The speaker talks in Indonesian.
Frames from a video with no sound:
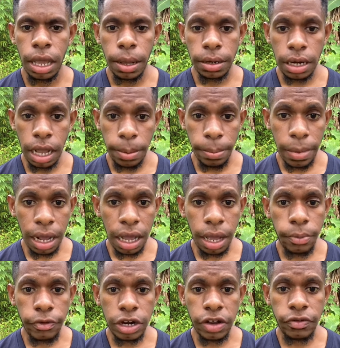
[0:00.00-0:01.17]
Nah, maka
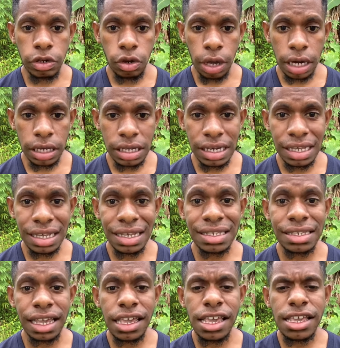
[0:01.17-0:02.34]
pada video kali ini
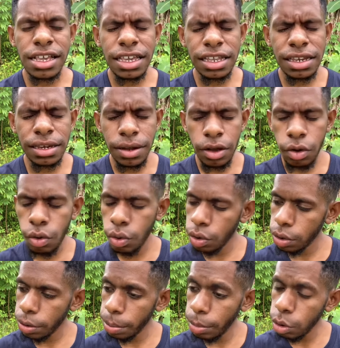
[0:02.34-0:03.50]
saya ingin uh
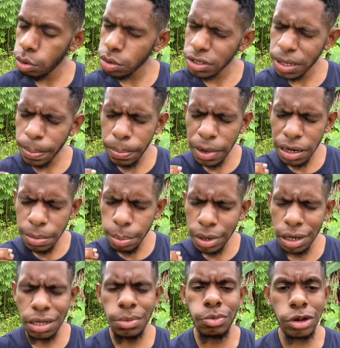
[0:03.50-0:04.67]
mengucapkan
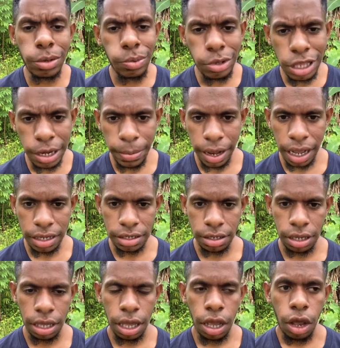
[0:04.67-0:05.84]
beribu-ribu terima kasih
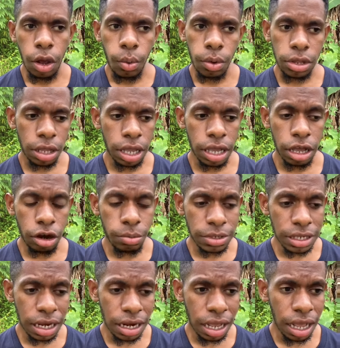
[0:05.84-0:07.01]
wallahi kalau
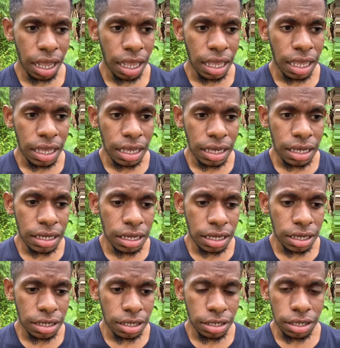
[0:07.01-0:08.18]
misalnya
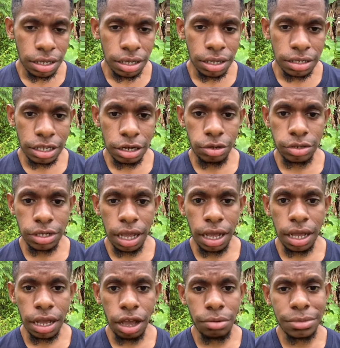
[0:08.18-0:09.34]
ya, serius ya
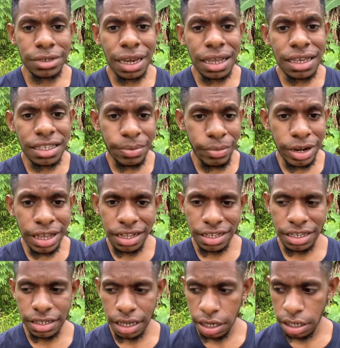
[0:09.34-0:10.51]
kalau misalnya kita melihat
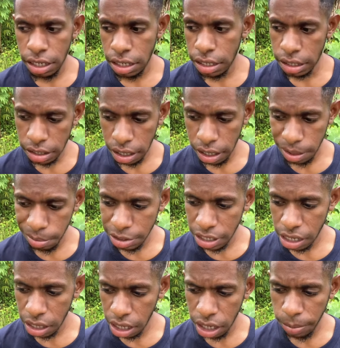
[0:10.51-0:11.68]
kisah ini kita bisa
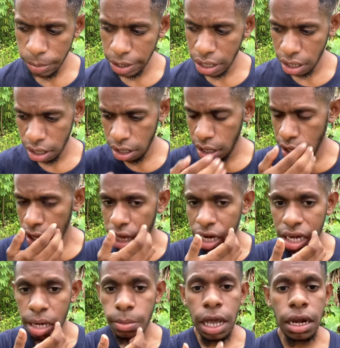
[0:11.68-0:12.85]
tarik kepada
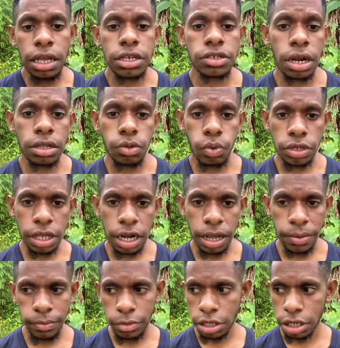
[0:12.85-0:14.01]
Nabi alaihi salatu
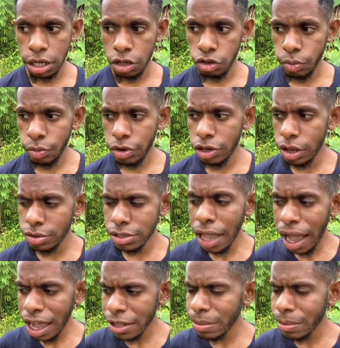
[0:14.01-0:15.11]
wasallam ketika itu beliau sangat